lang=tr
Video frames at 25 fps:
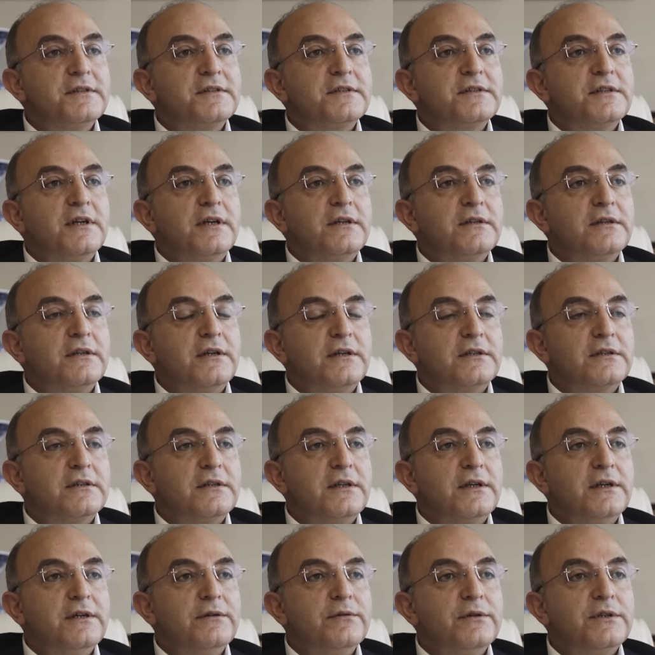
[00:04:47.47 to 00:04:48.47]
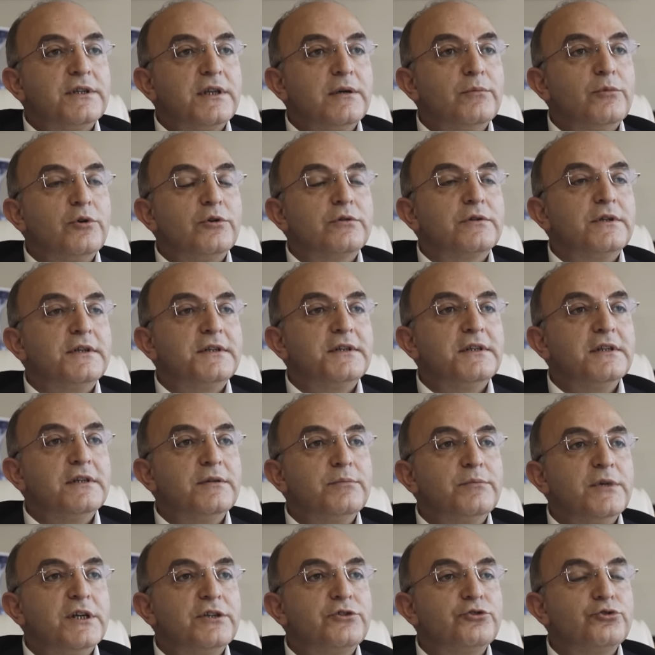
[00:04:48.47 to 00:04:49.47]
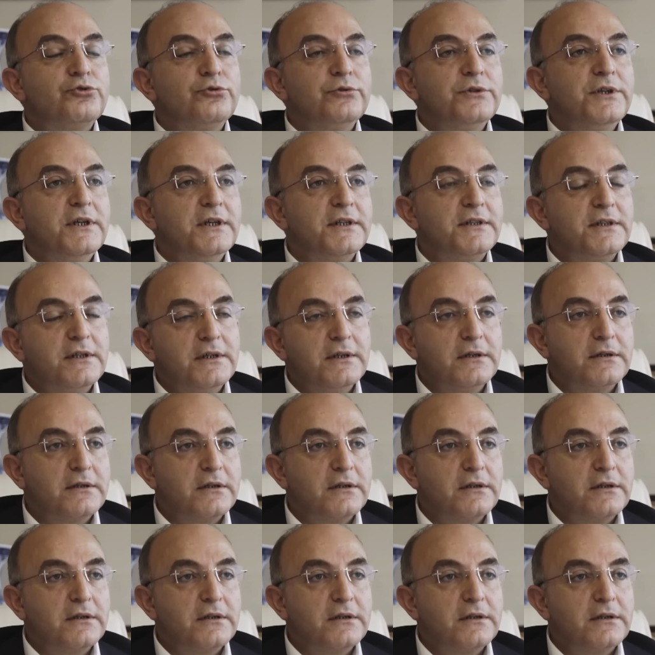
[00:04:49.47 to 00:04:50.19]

standartlara ve demokratik meşruiyete